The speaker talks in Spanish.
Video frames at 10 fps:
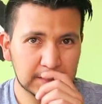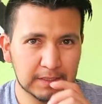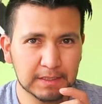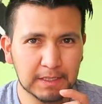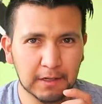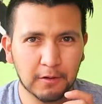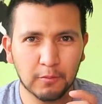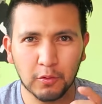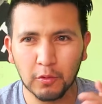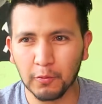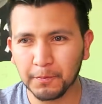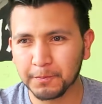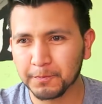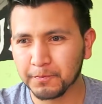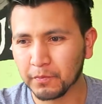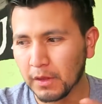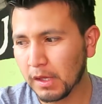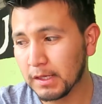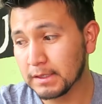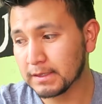si está como
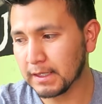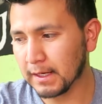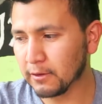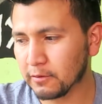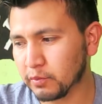saladón,